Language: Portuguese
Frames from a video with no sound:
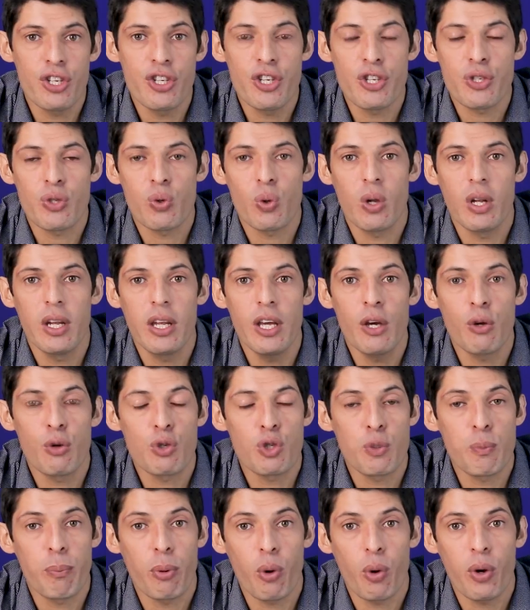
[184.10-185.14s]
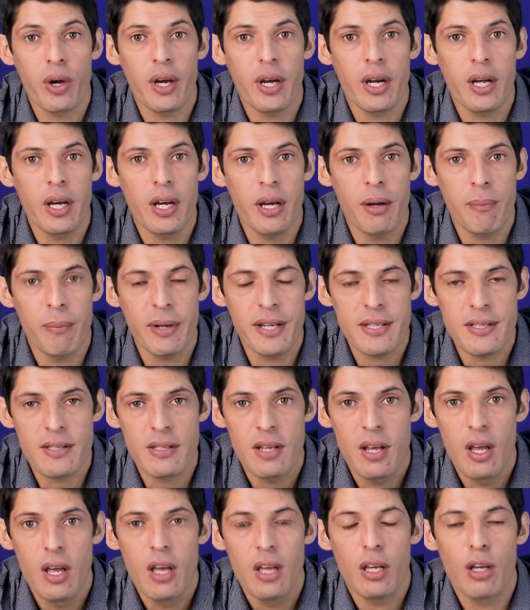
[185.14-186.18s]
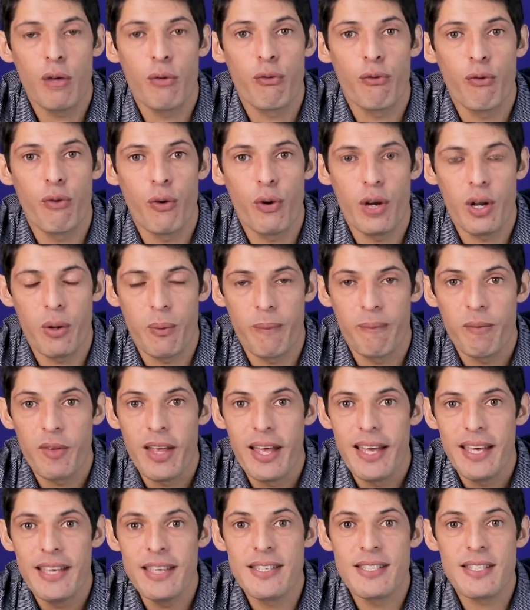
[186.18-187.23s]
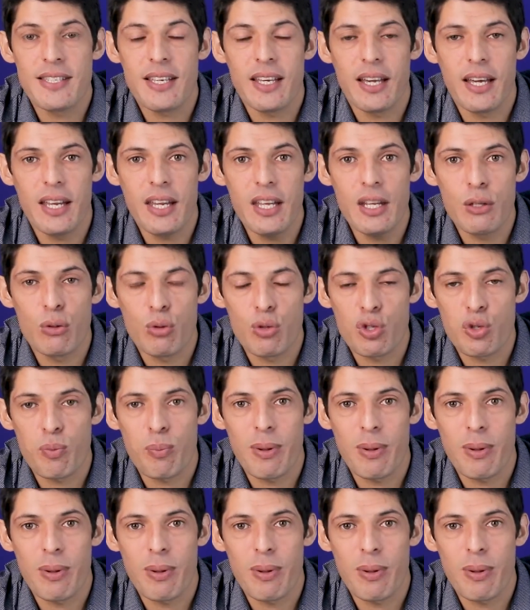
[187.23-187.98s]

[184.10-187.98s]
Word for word: disso ler os programas que foram escritos,